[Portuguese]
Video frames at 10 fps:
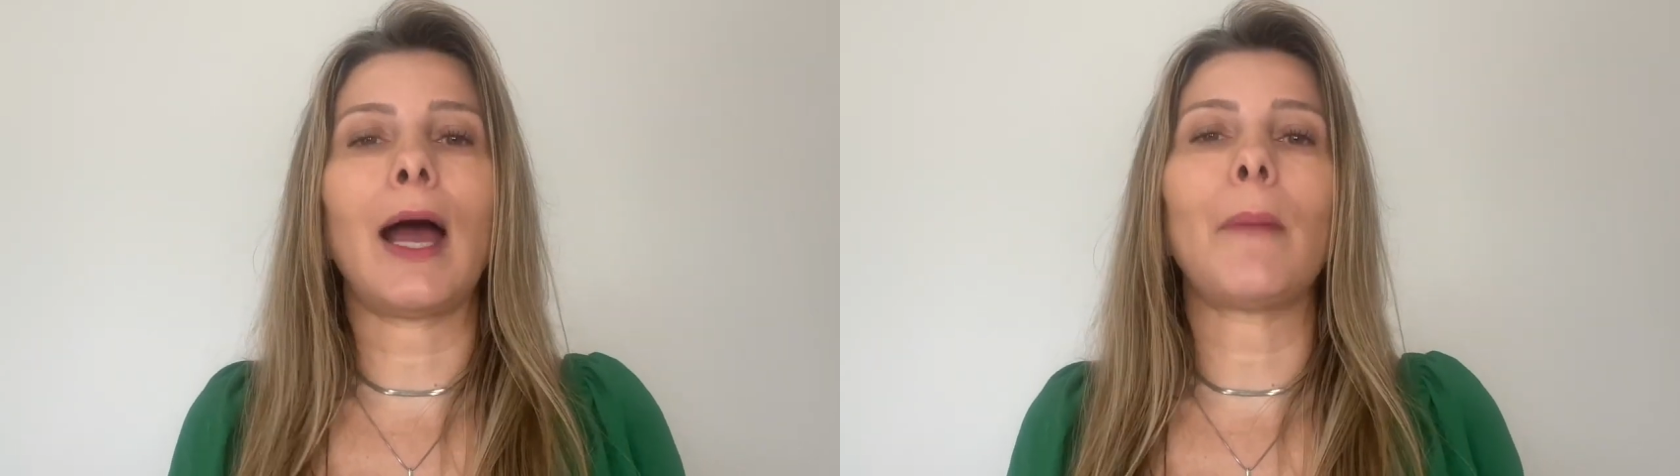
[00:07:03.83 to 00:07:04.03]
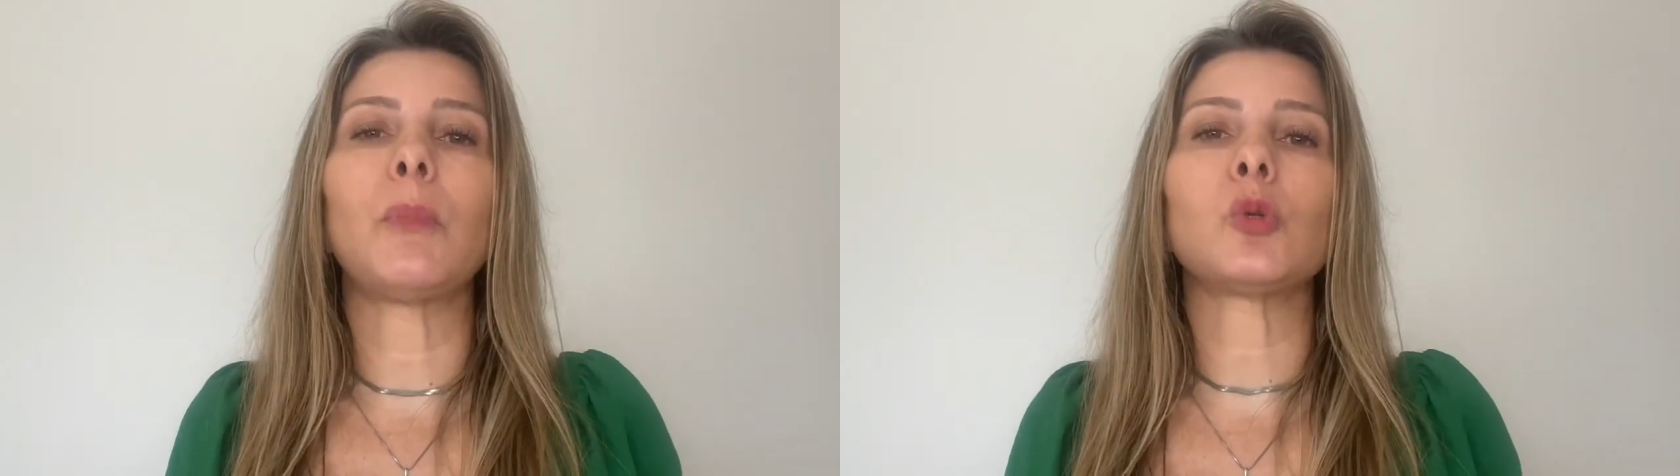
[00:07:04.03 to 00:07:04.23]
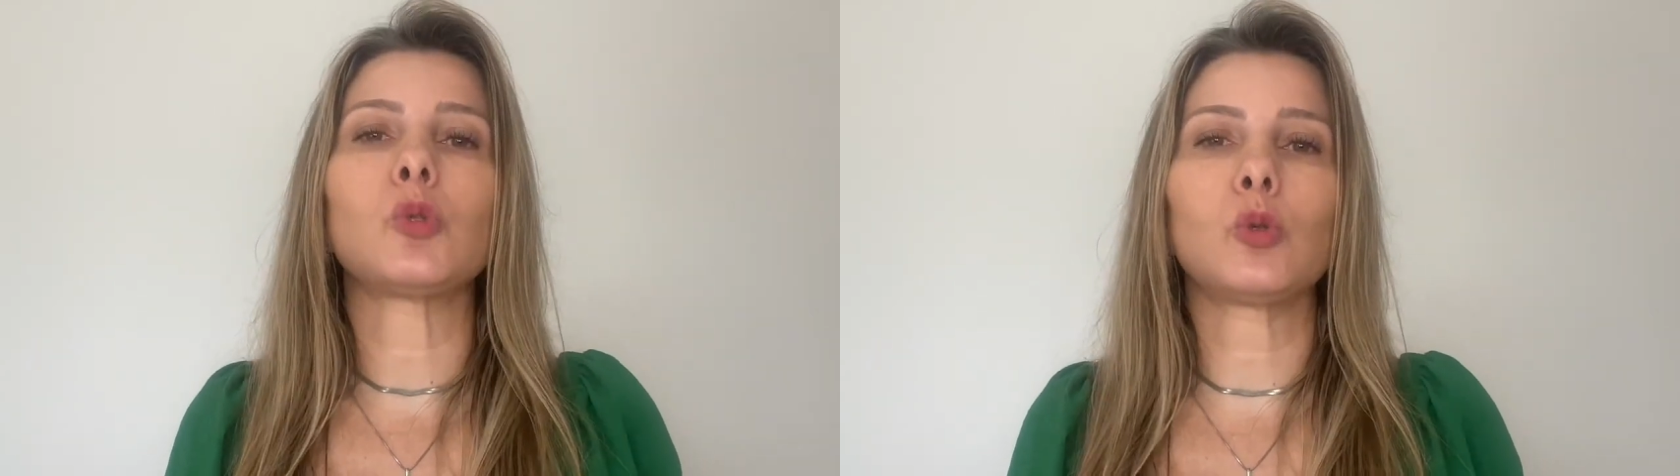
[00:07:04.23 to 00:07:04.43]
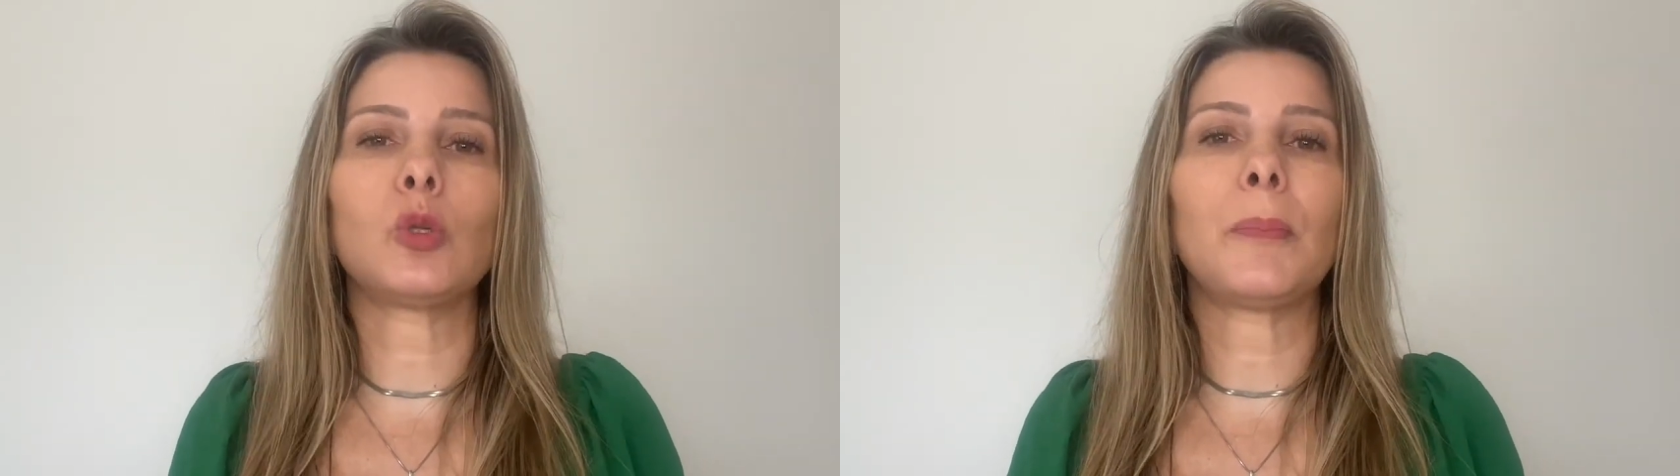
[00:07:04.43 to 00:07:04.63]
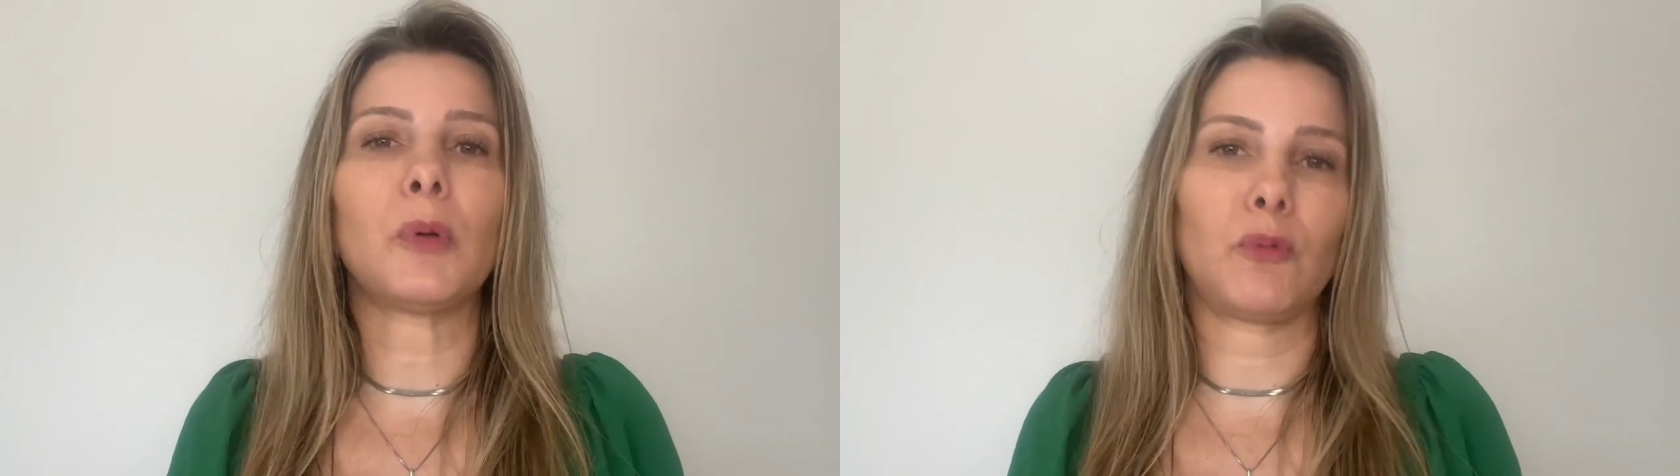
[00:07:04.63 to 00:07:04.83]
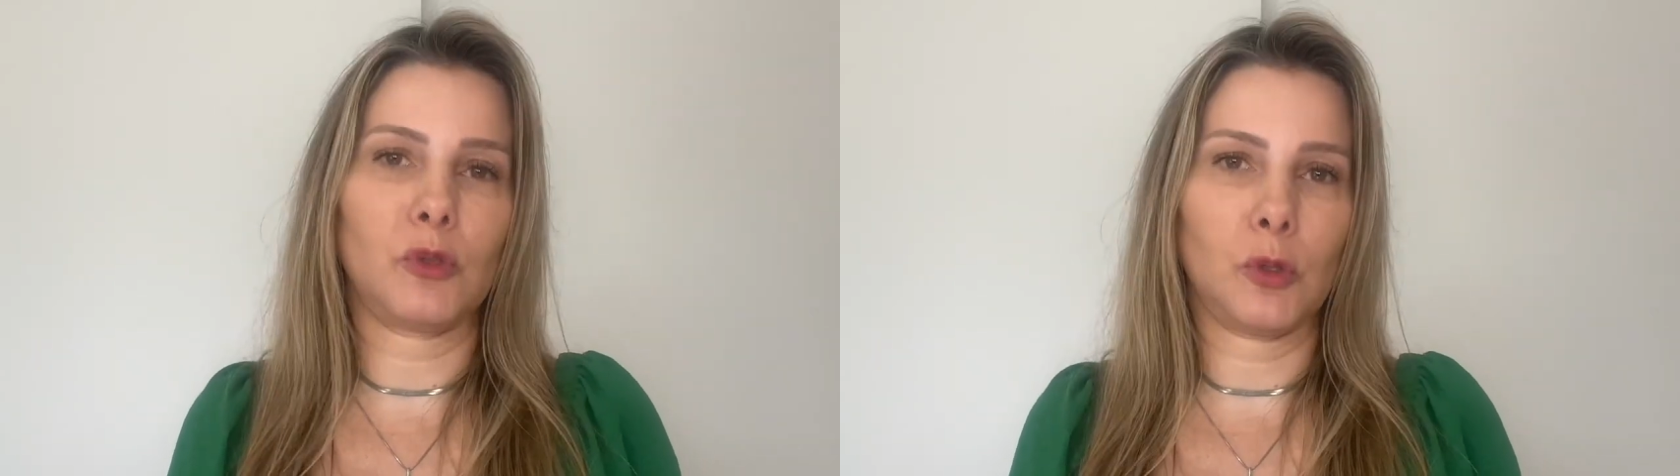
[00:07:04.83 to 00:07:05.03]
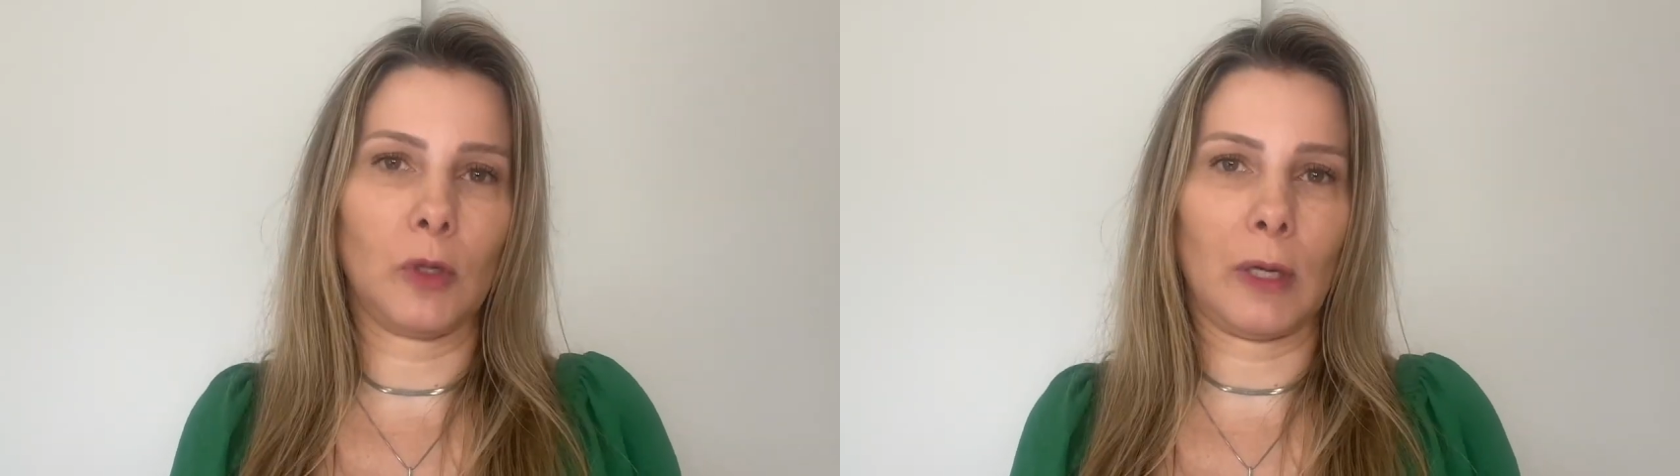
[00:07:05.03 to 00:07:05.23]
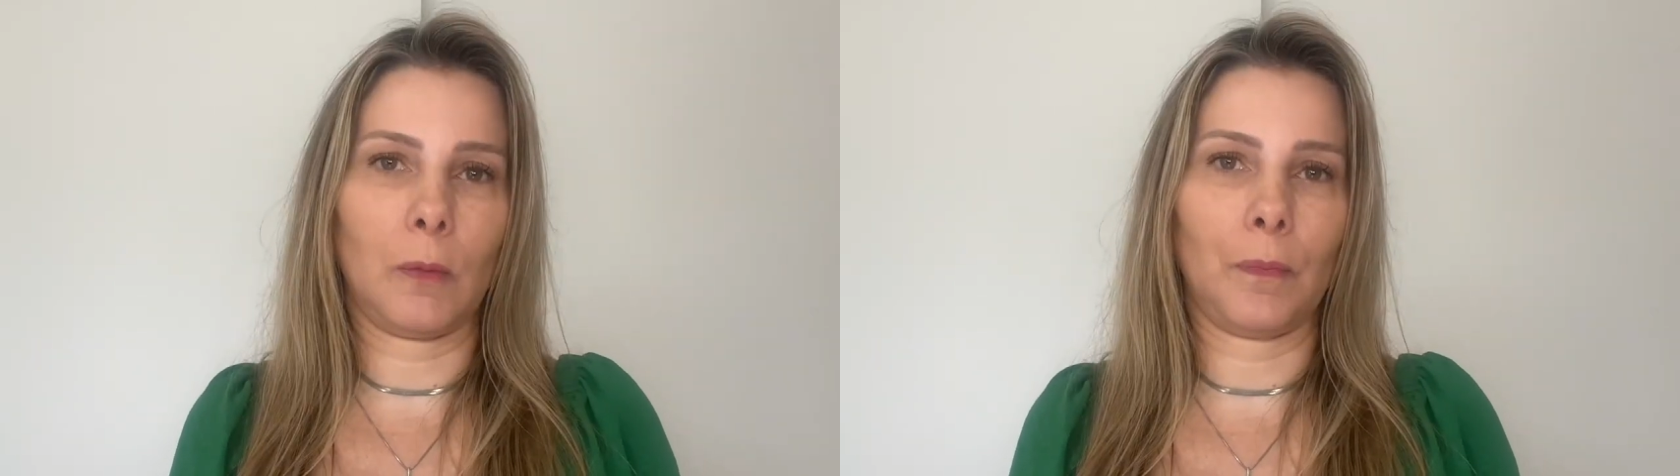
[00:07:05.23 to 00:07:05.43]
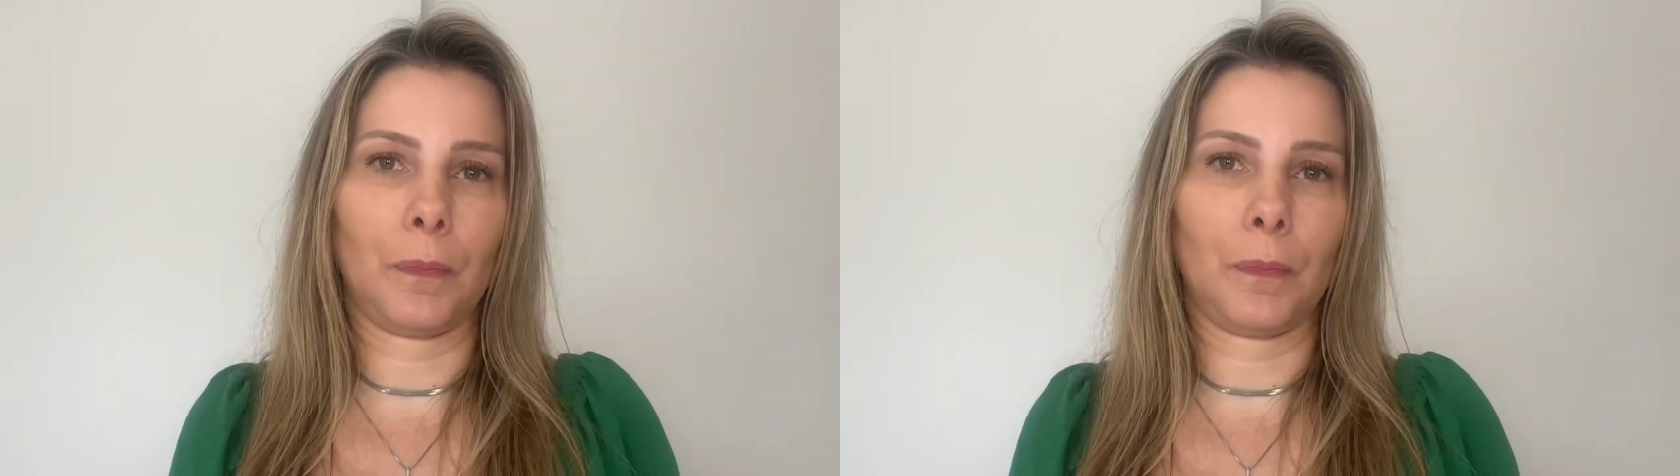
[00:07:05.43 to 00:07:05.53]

a postura profissional.